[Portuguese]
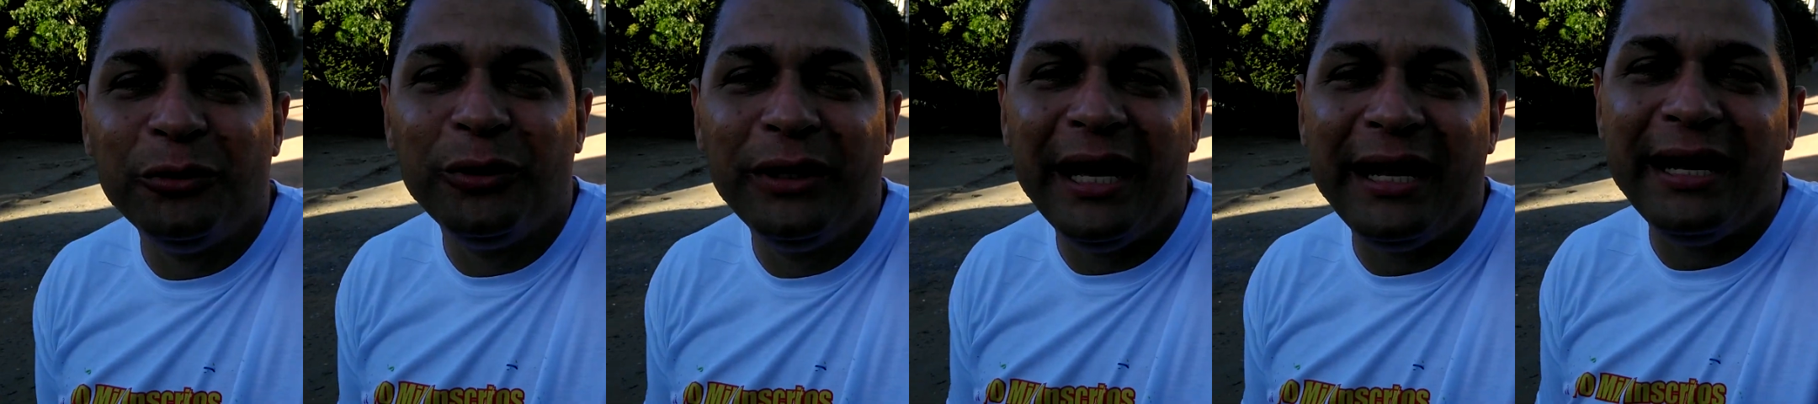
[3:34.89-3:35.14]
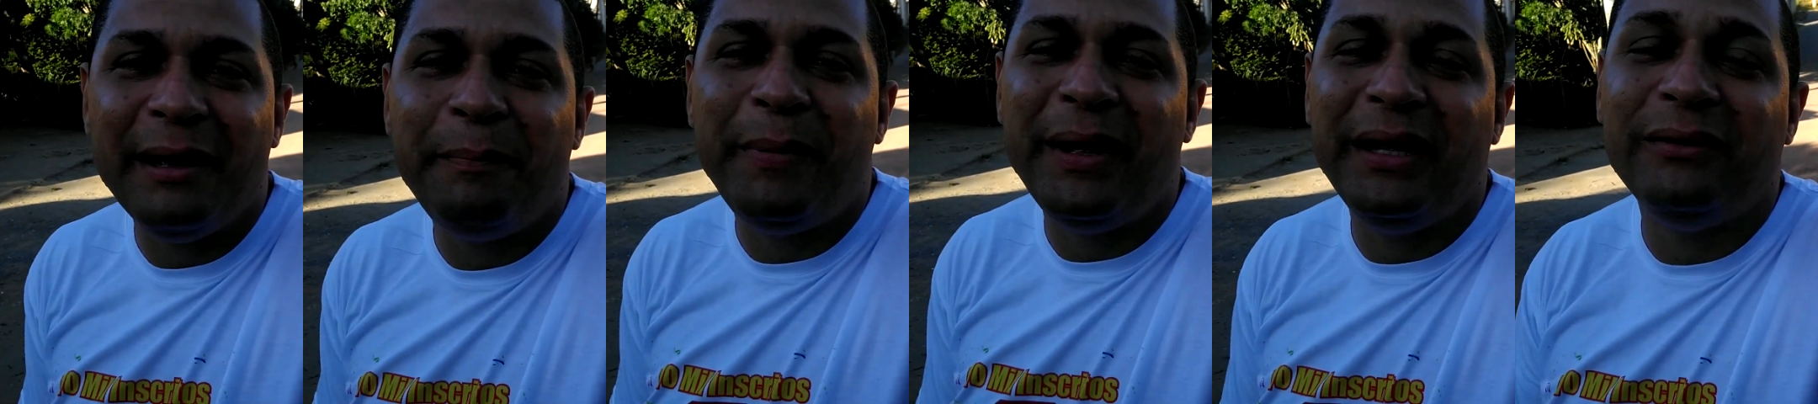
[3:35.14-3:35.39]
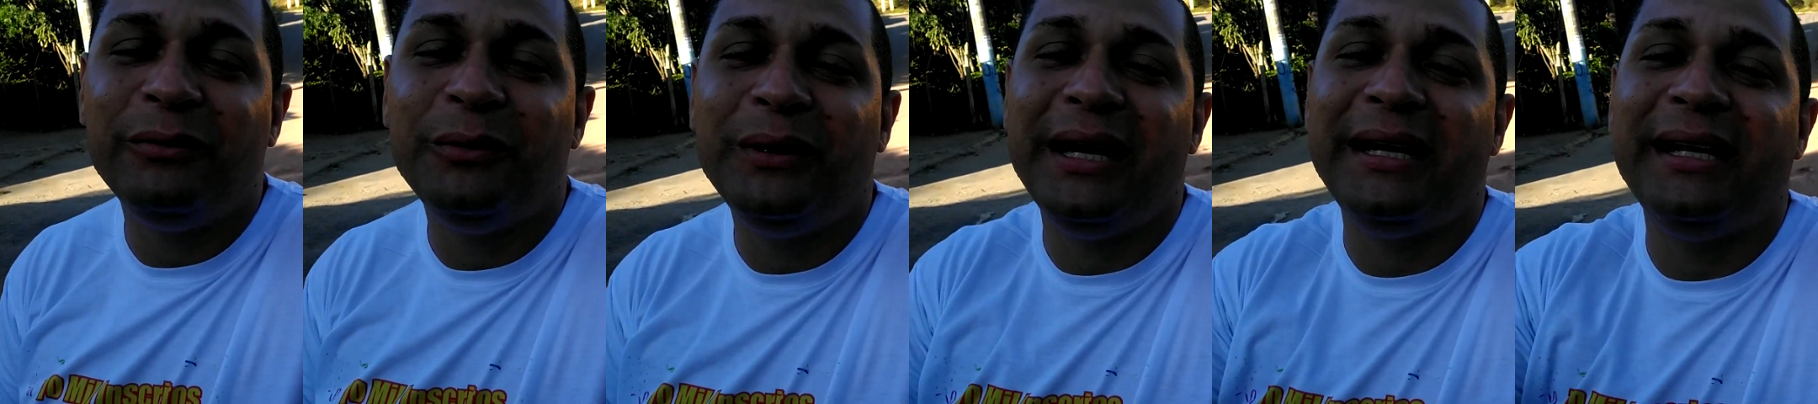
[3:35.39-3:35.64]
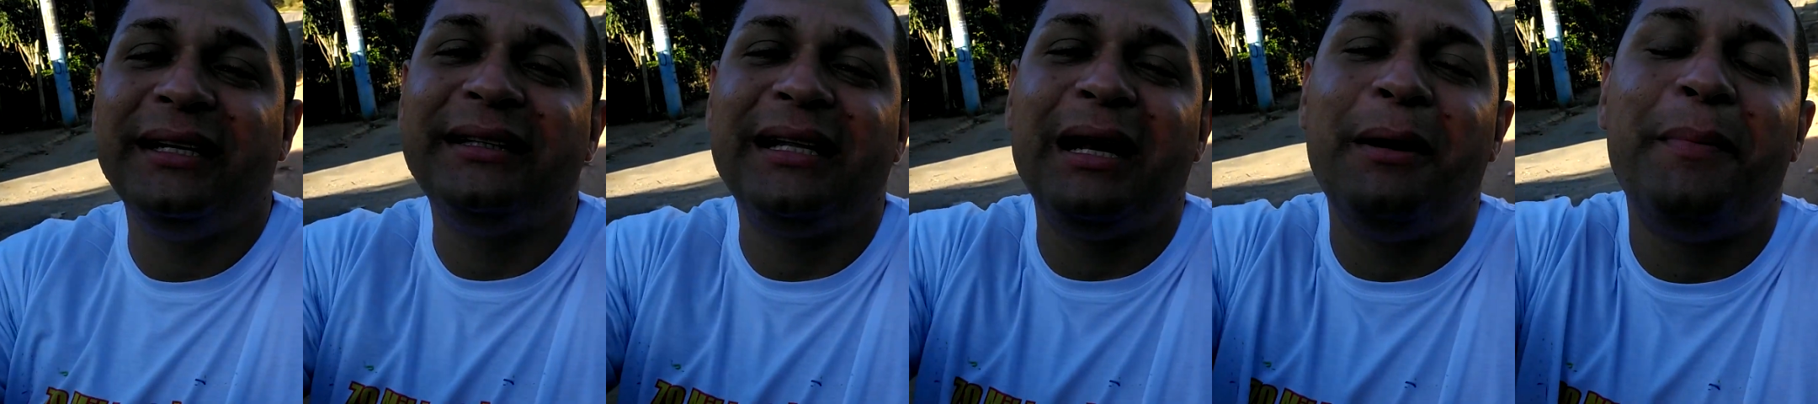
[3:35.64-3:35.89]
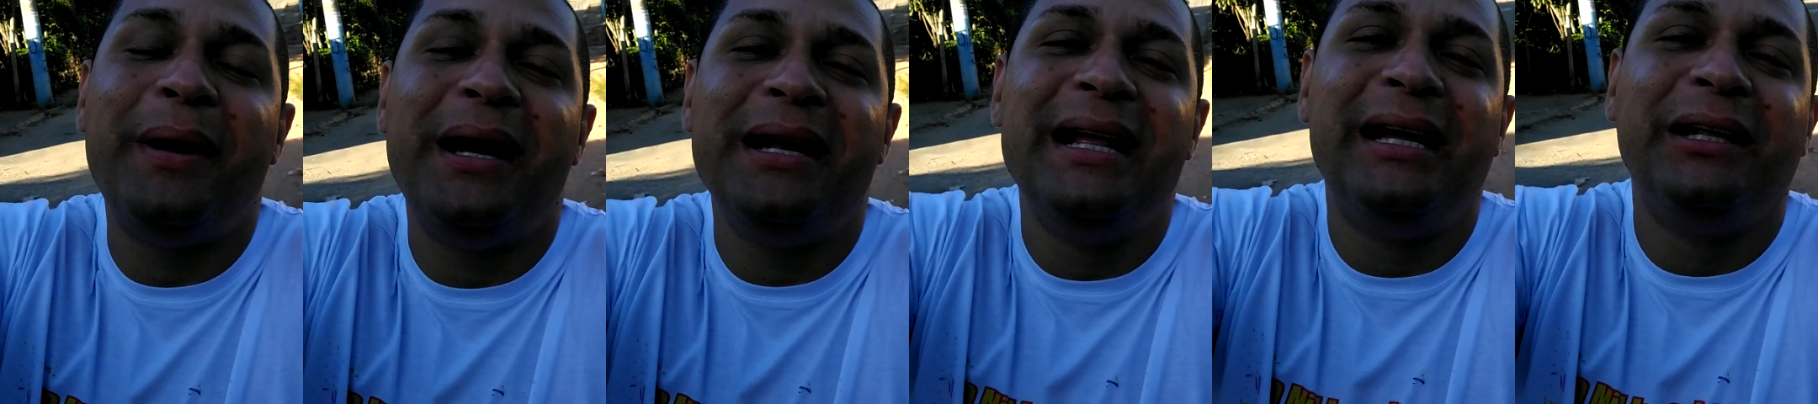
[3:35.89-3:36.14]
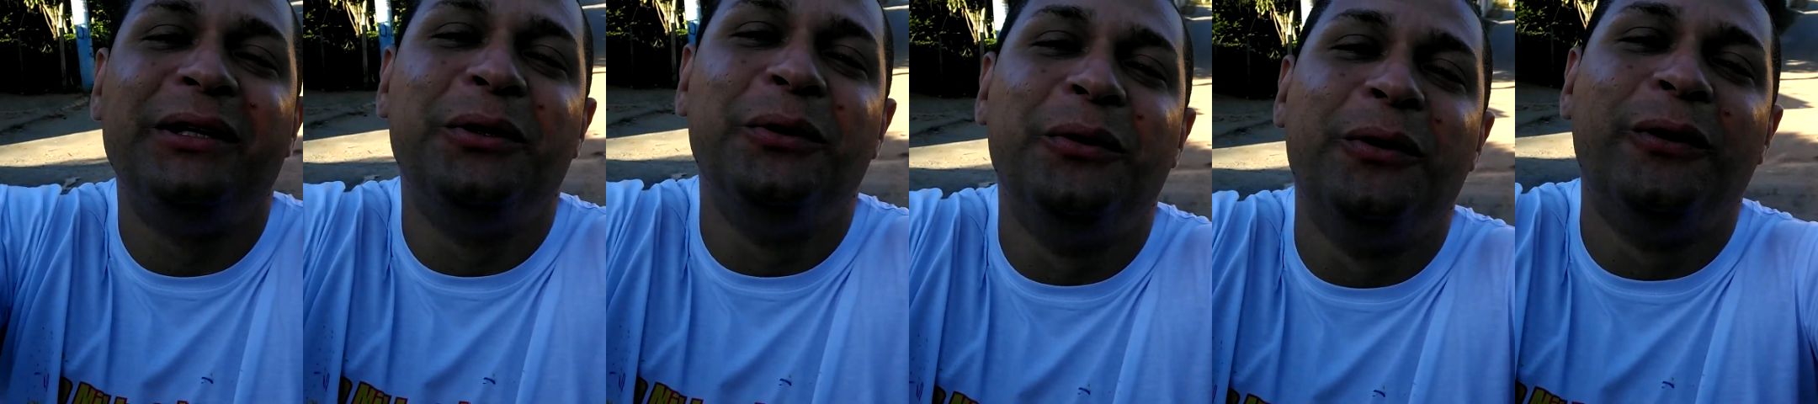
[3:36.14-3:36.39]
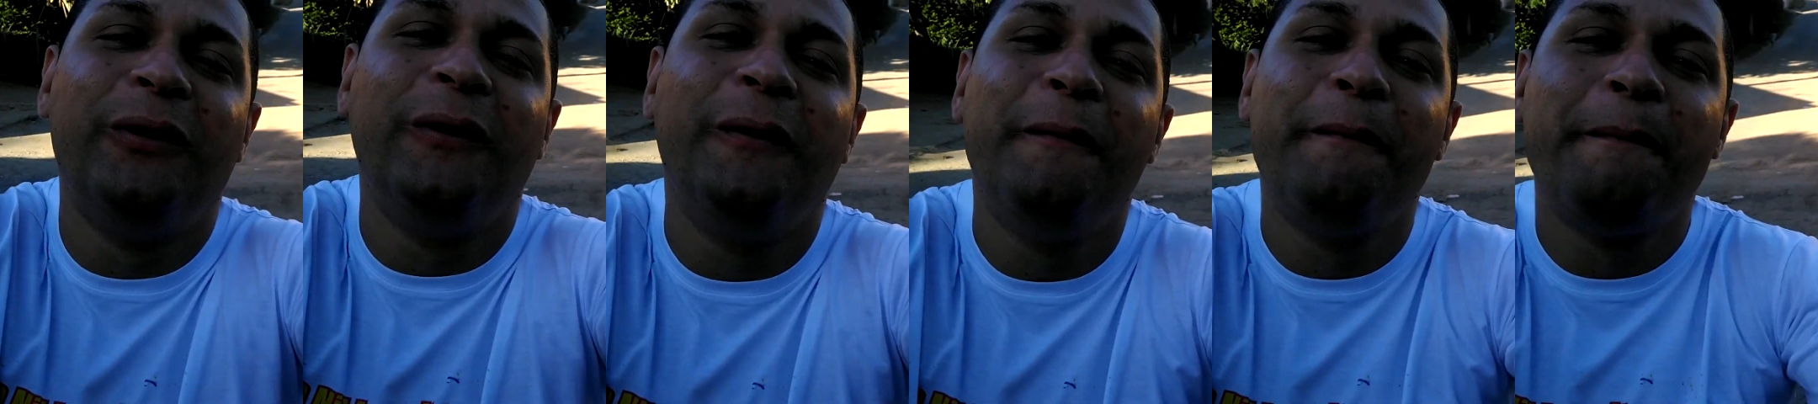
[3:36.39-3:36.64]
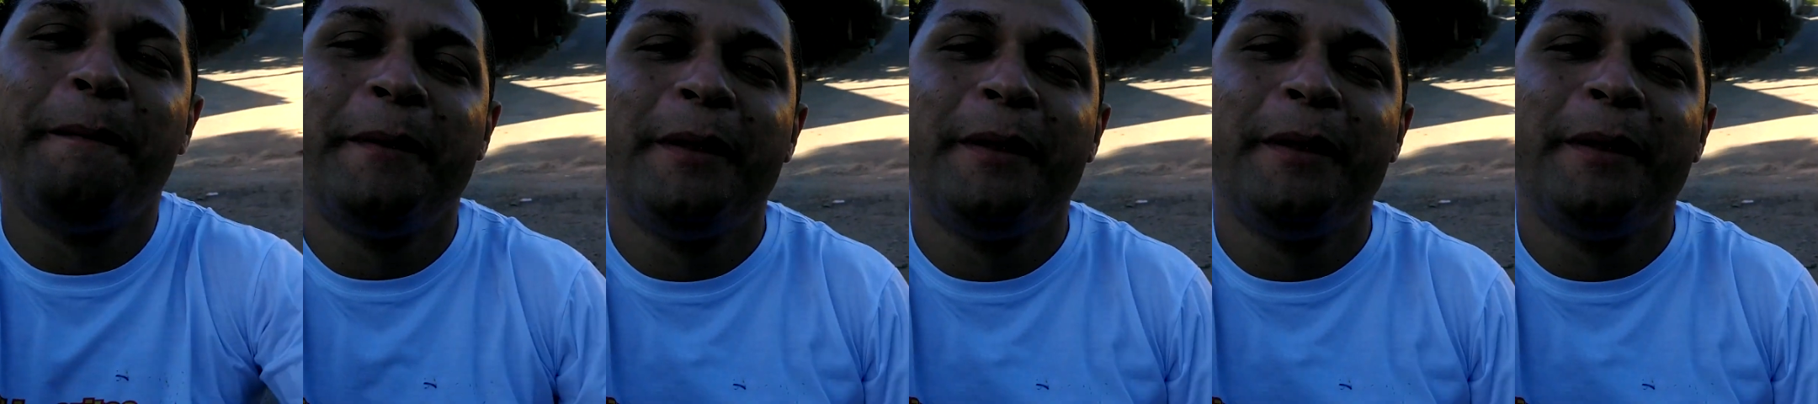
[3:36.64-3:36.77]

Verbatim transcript: cara, o cara é trabalhador,